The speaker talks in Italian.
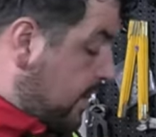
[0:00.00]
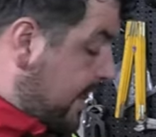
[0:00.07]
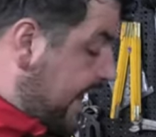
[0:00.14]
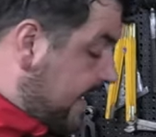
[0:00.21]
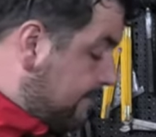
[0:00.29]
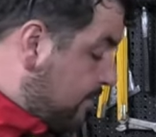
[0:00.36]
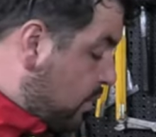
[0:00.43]
È
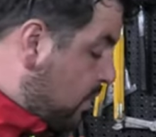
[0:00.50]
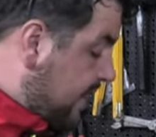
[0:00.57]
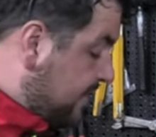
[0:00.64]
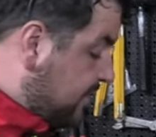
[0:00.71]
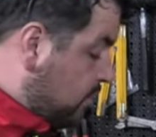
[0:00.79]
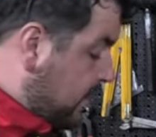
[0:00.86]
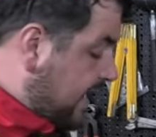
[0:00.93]
il
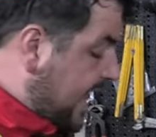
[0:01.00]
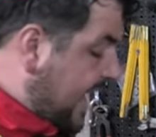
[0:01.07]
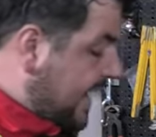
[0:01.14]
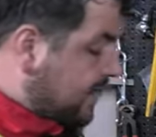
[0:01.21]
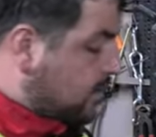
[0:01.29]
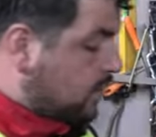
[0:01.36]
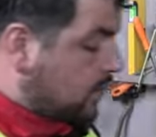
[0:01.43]
bocchettone
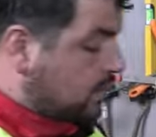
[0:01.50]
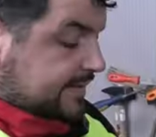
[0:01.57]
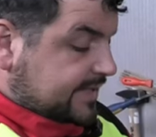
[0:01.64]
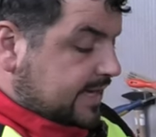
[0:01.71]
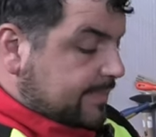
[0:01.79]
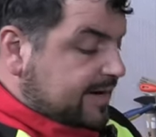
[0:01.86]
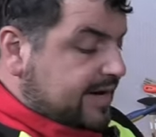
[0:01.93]
largo,
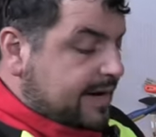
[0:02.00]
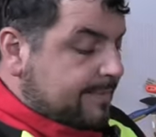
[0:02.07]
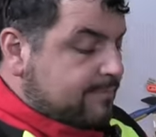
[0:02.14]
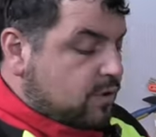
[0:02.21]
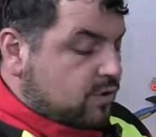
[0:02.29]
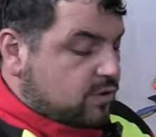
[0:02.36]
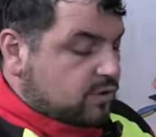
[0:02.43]
sia per il
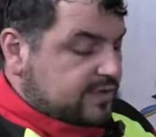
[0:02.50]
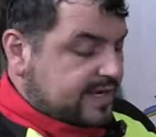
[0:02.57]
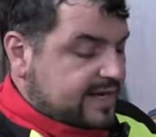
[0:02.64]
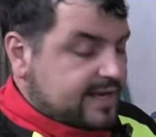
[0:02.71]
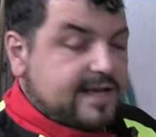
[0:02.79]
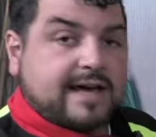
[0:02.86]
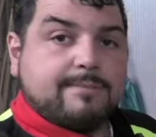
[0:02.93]
rabbocco
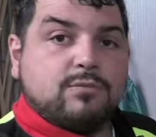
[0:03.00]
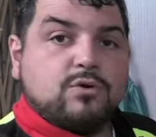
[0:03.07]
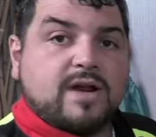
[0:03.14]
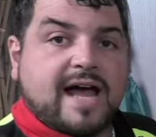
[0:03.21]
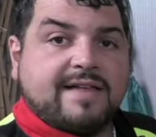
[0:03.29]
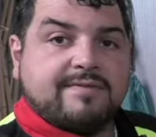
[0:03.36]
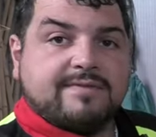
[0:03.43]
del
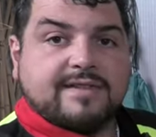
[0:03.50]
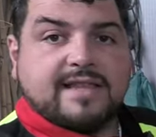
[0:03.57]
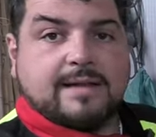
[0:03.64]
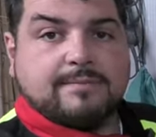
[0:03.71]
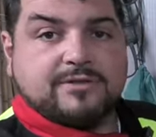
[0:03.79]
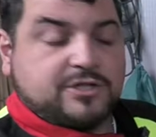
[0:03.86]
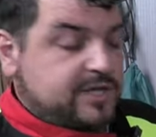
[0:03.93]
carburante,
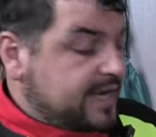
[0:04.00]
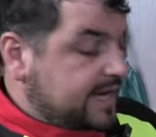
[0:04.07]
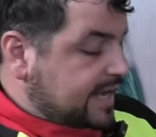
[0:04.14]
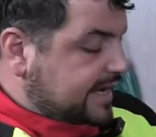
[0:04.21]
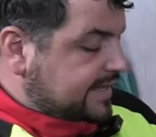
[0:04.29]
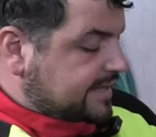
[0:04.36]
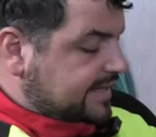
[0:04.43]
della miscela che